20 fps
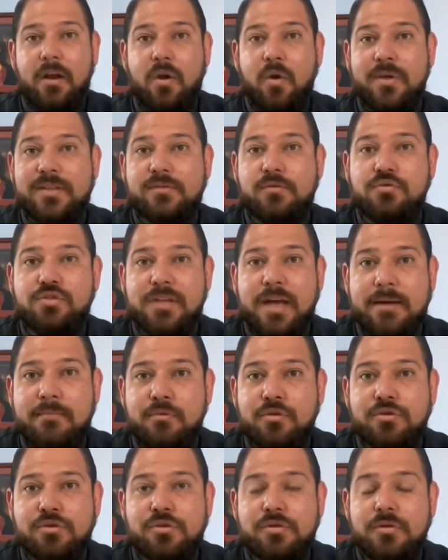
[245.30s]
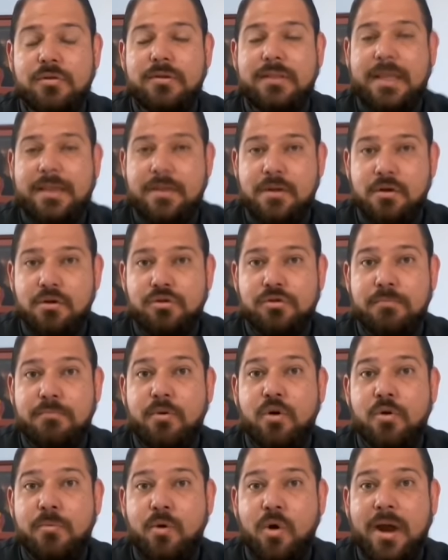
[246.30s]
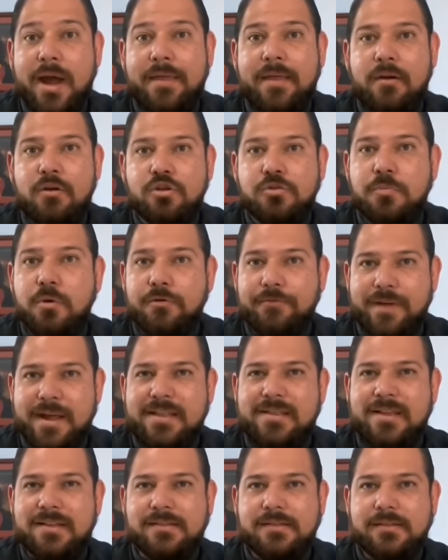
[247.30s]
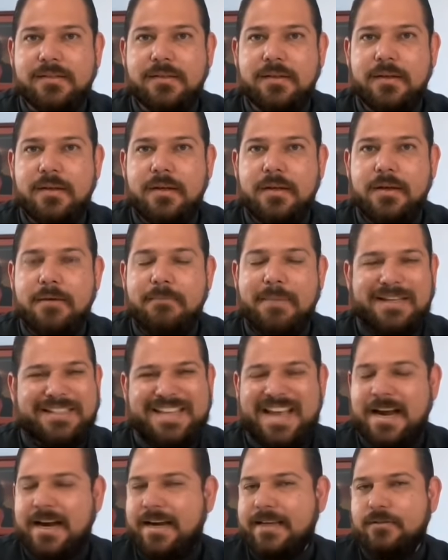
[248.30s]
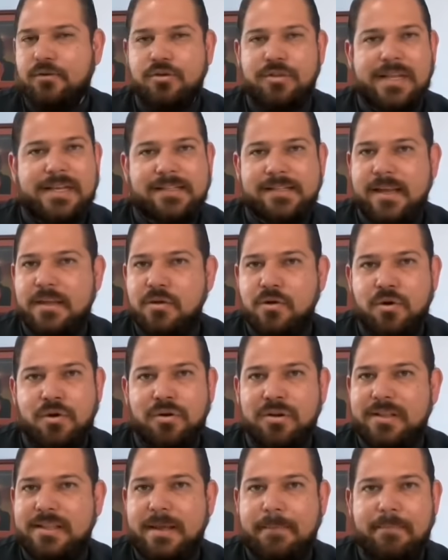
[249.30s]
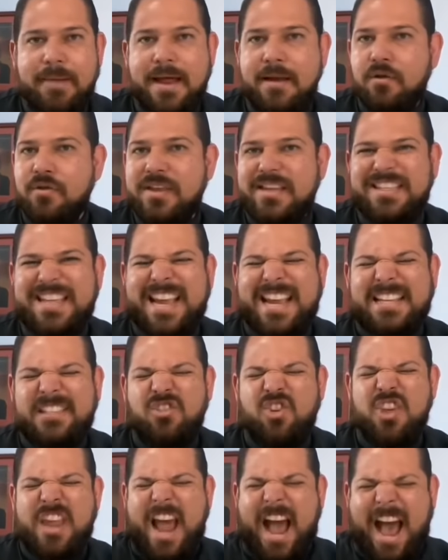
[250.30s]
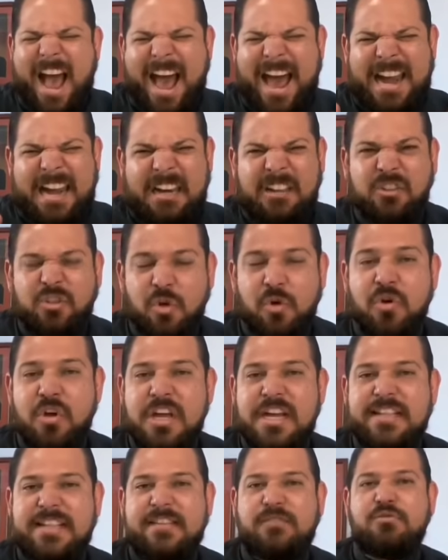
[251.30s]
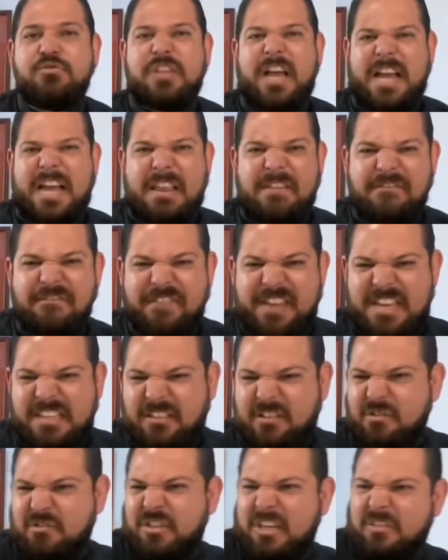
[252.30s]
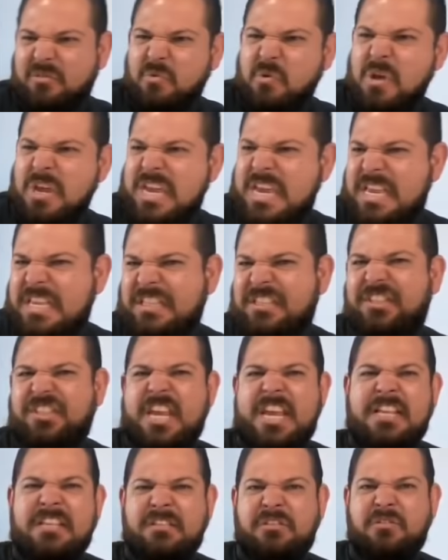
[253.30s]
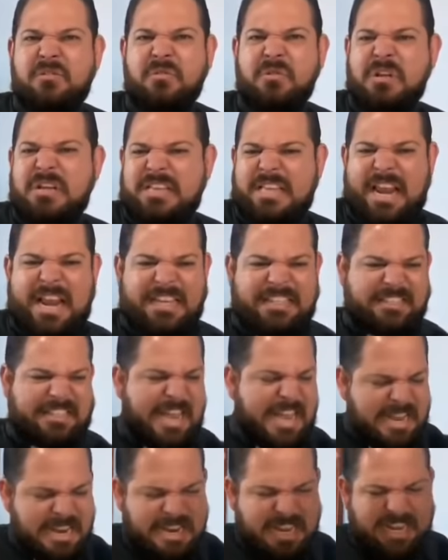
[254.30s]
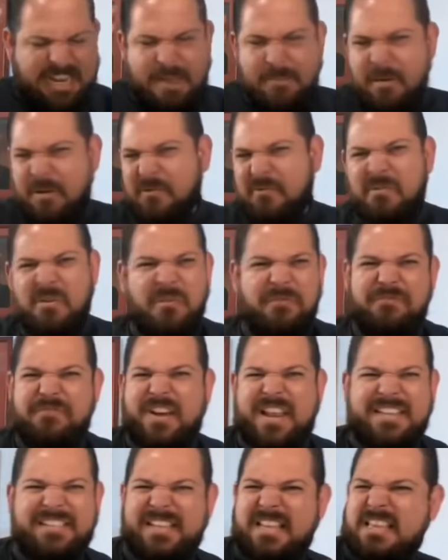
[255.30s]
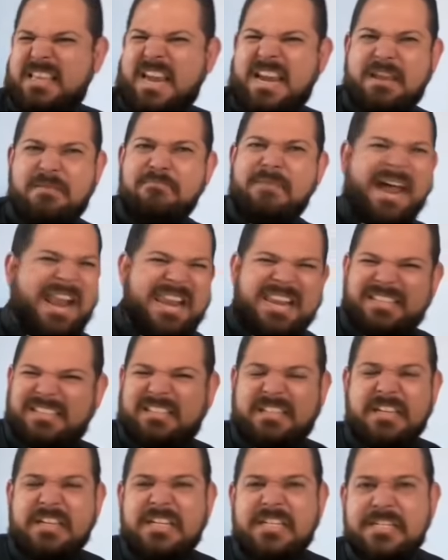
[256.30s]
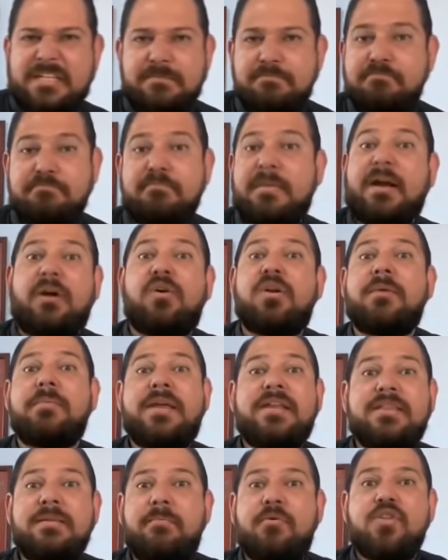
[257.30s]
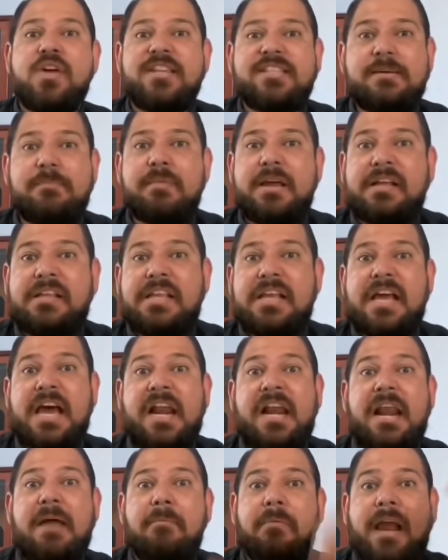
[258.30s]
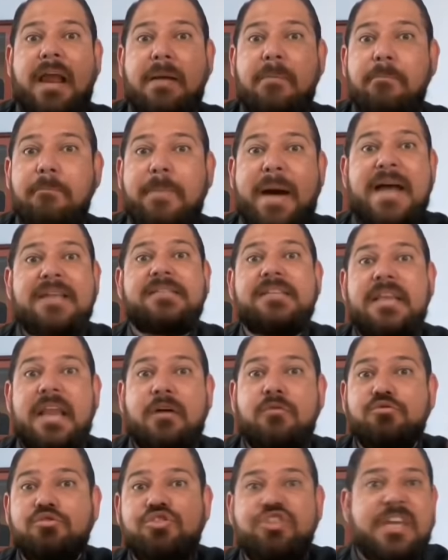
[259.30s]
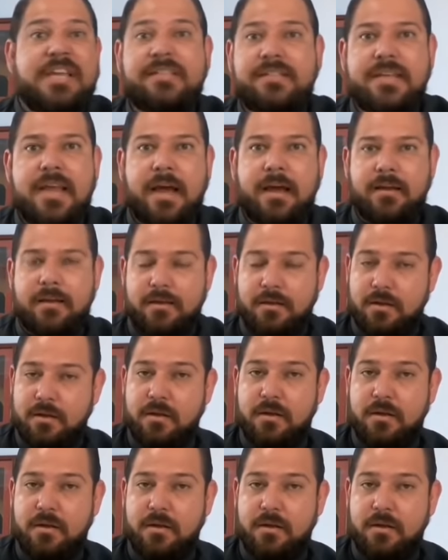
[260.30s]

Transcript: lo escuchamos de Dios por boca de los profetas. Pasajes donde el Señor de plano dice, estoy harto de sus sacrificios, de su incienso, de la sangre que me ofrecen de animales. Mejor habían de ponerse a practicar la paz y la justicia.